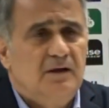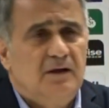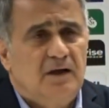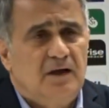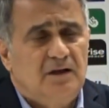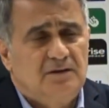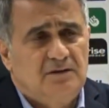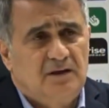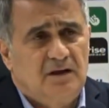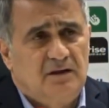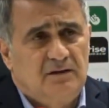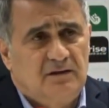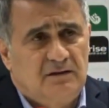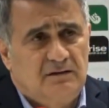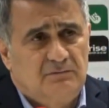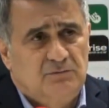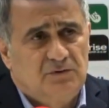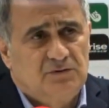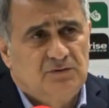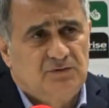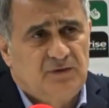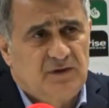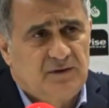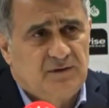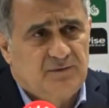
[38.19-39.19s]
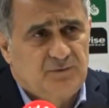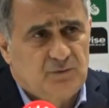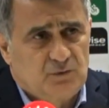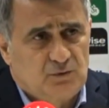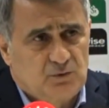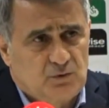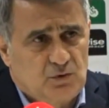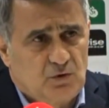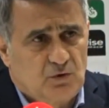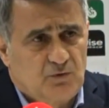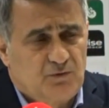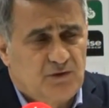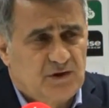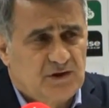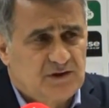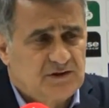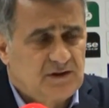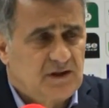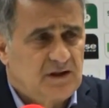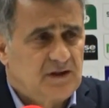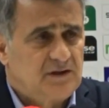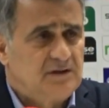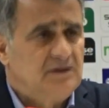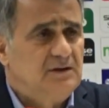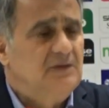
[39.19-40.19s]
hatalarımız ve çok
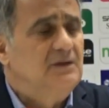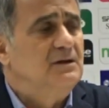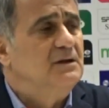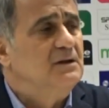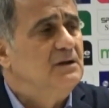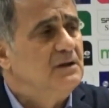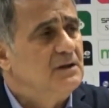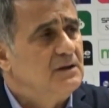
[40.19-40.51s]
fazlaydı.